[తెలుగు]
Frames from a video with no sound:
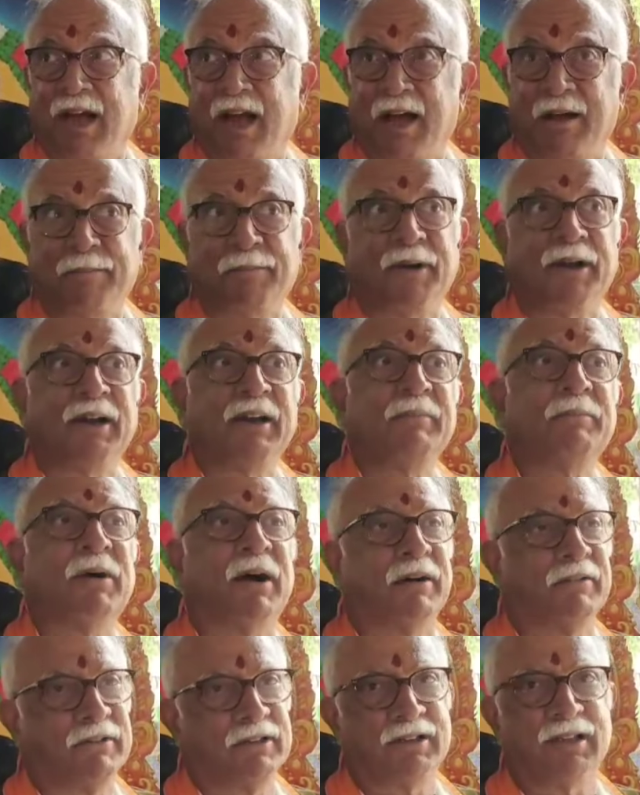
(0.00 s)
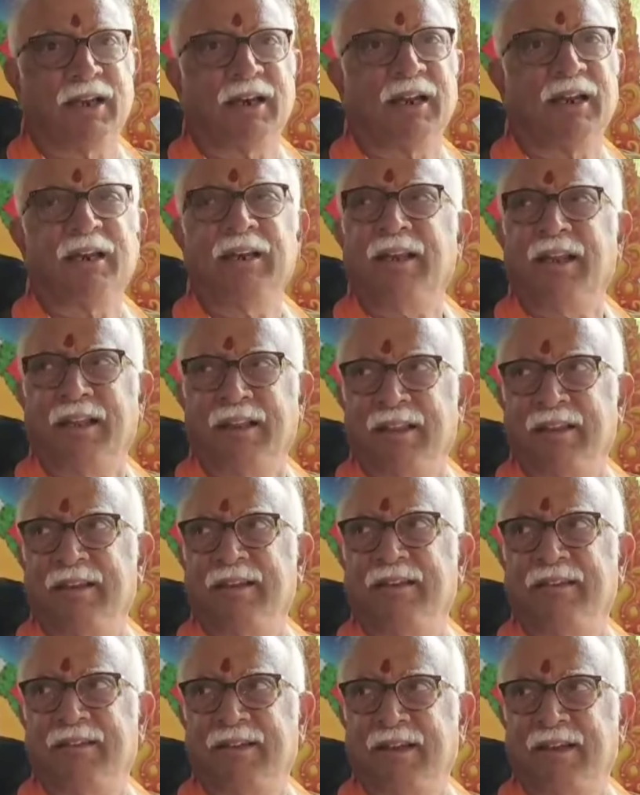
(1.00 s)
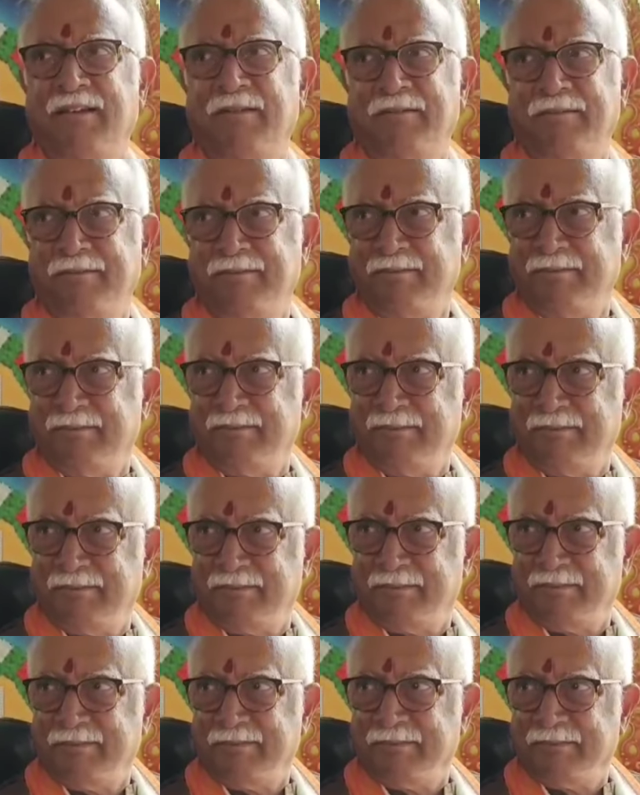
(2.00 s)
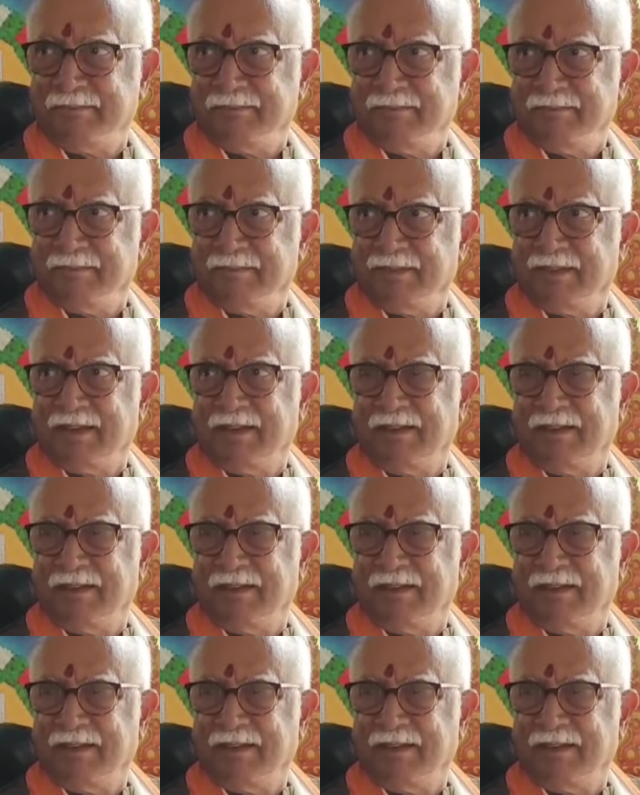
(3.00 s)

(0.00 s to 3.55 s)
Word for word: కాపాడి భావితరాలకి అందించాలి సార్ ఈ బస్సులు